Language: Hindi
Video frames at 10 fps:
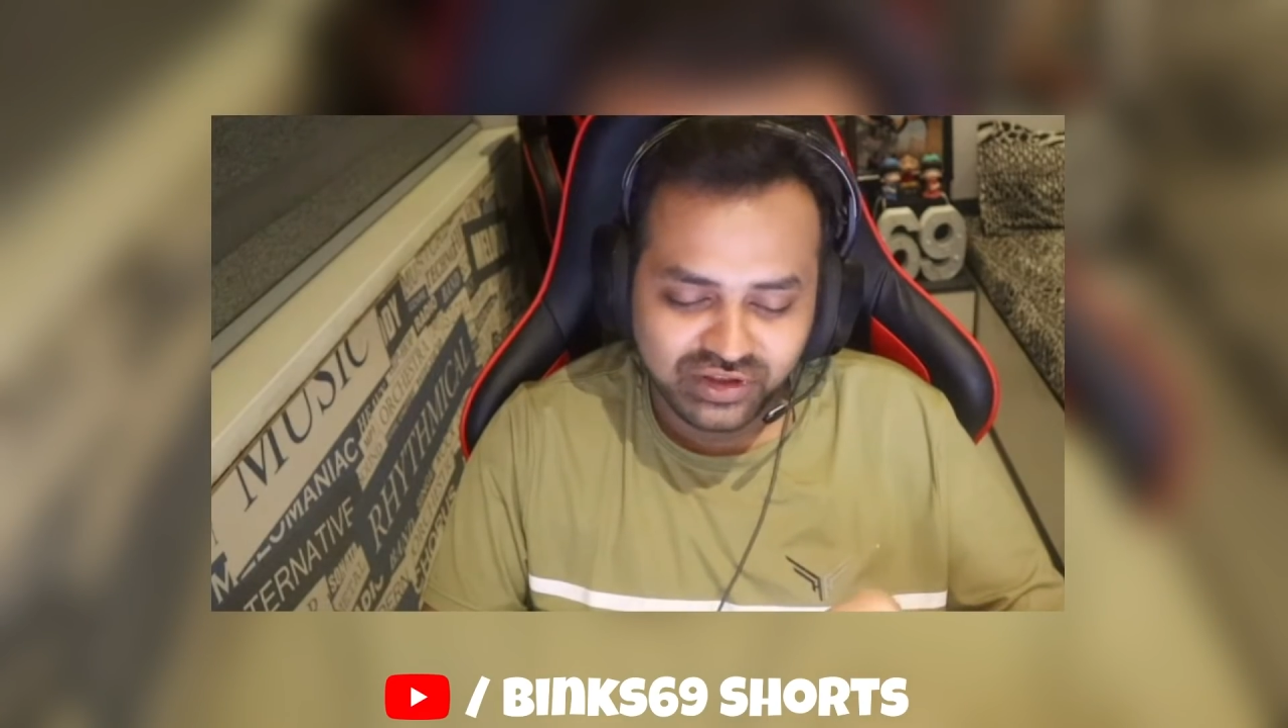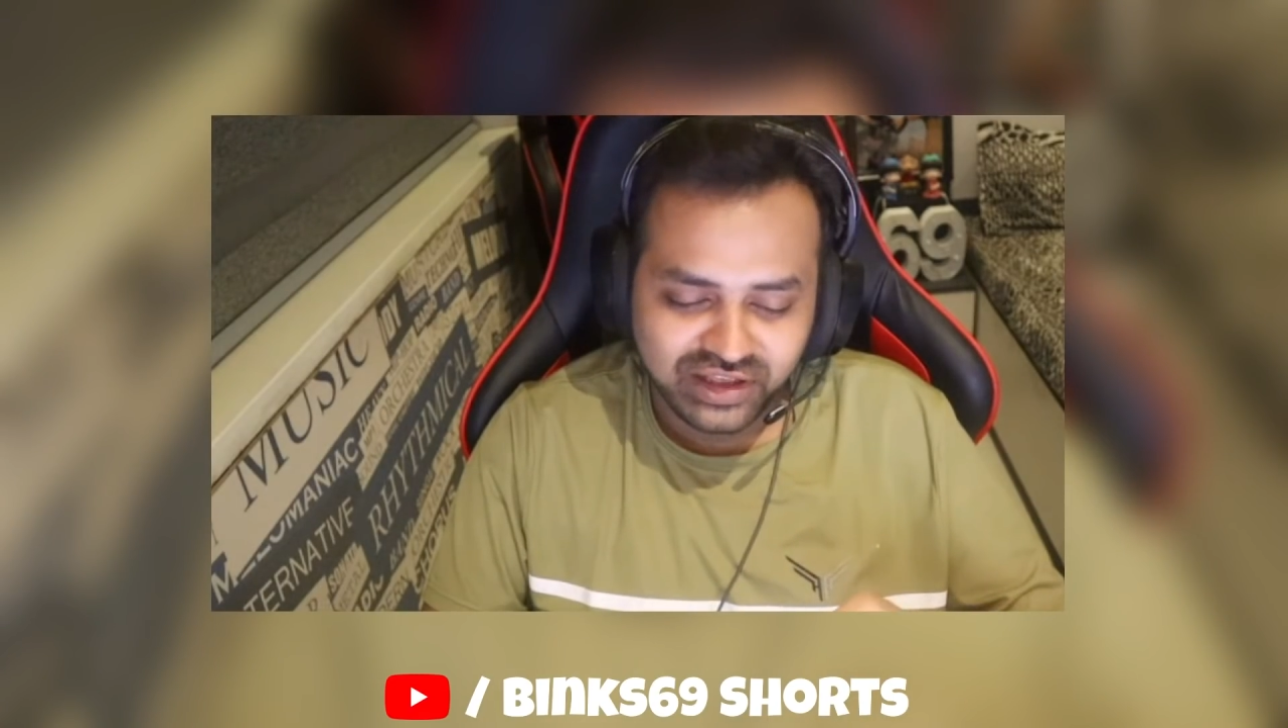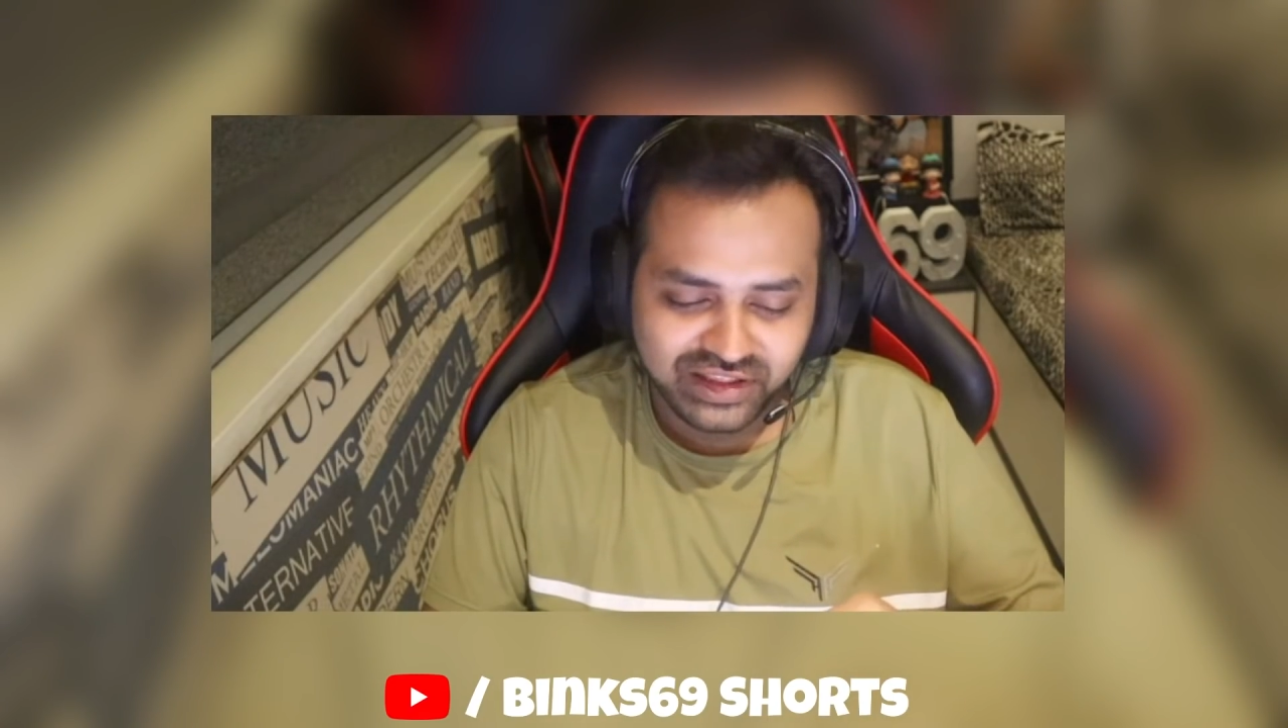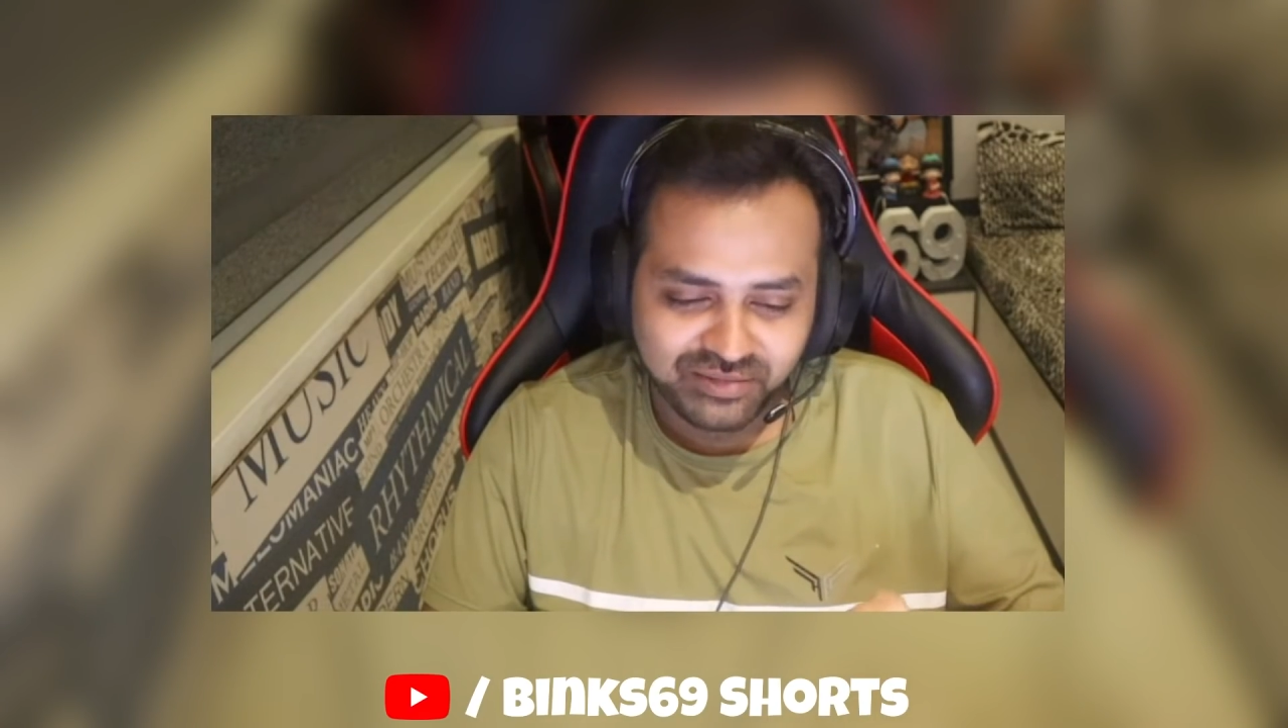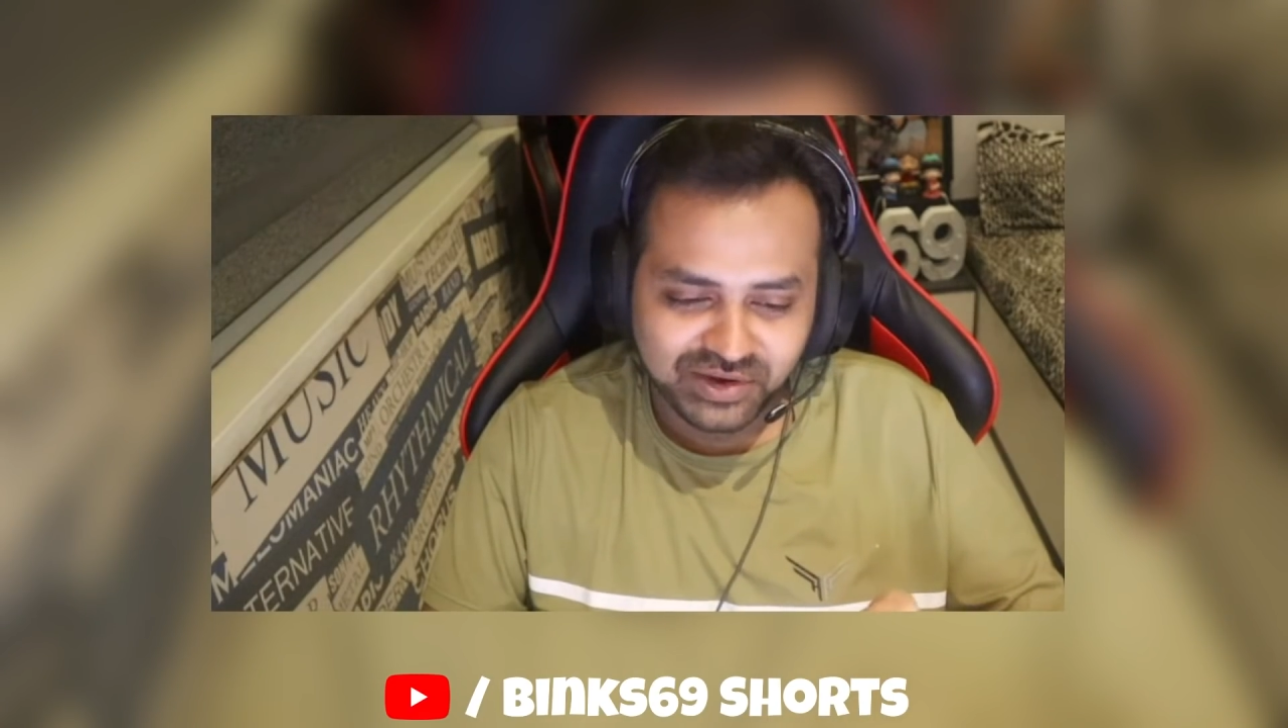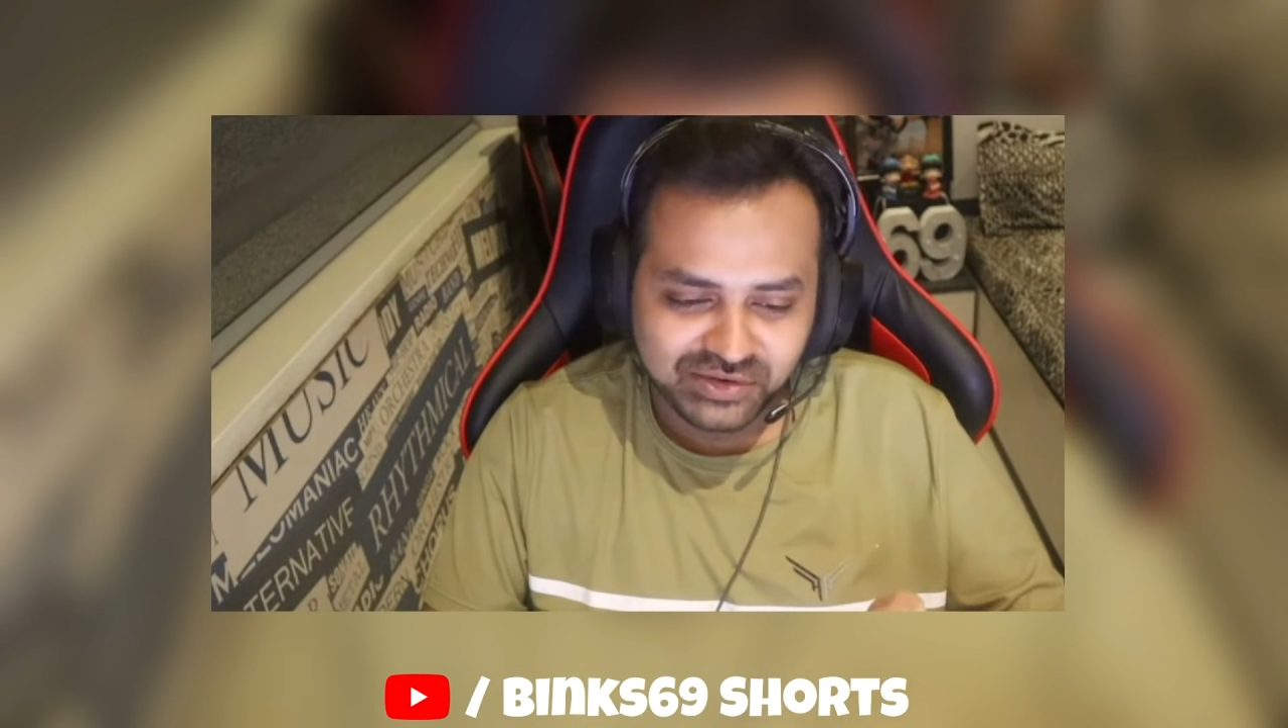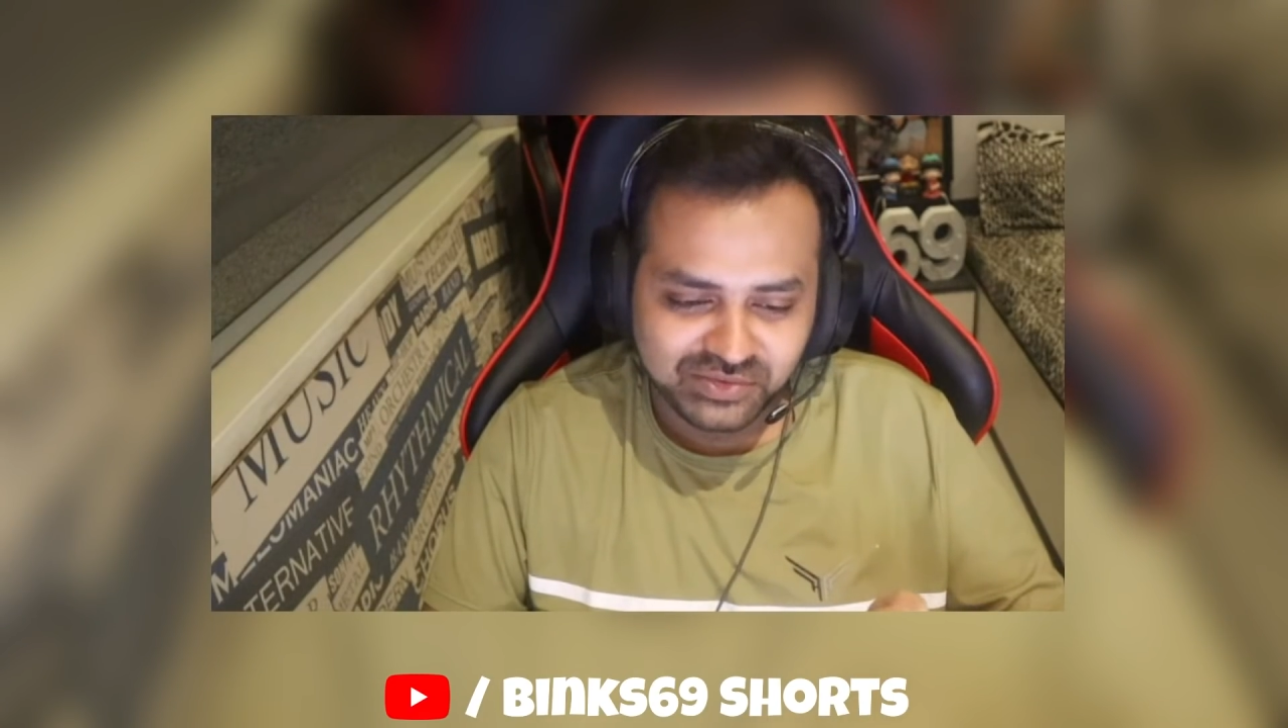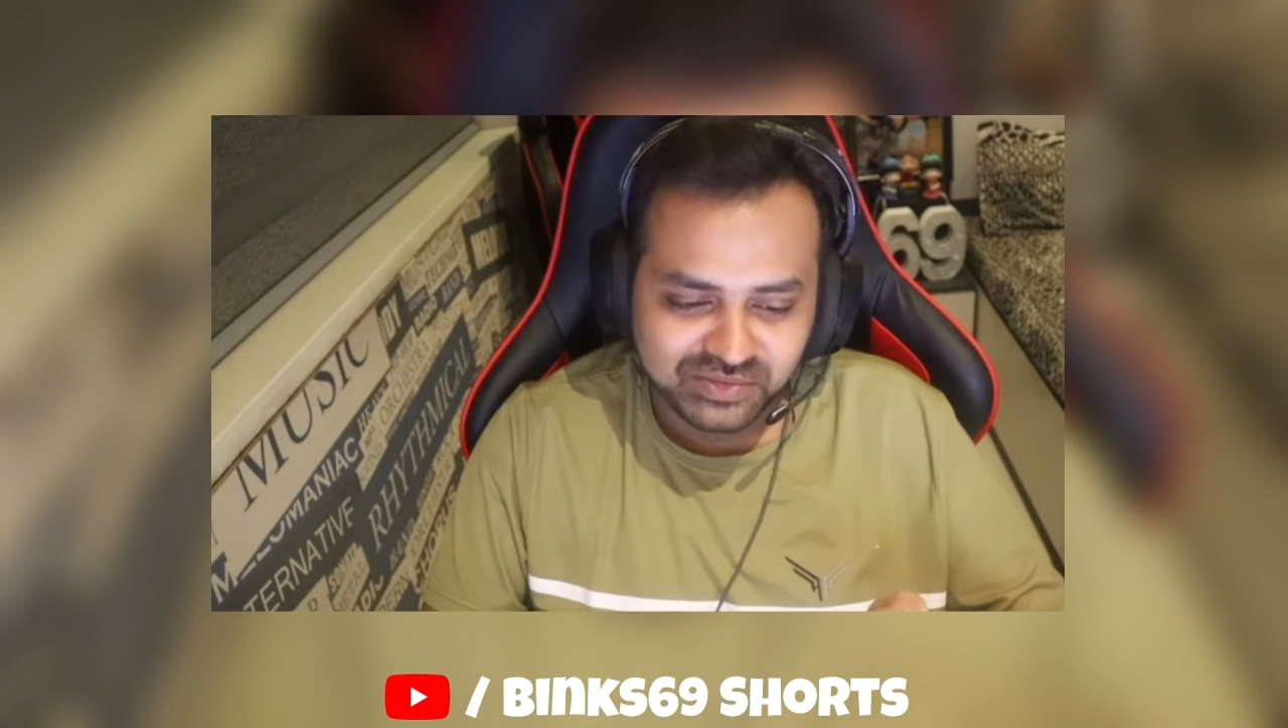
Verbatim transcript: नहीं मालूम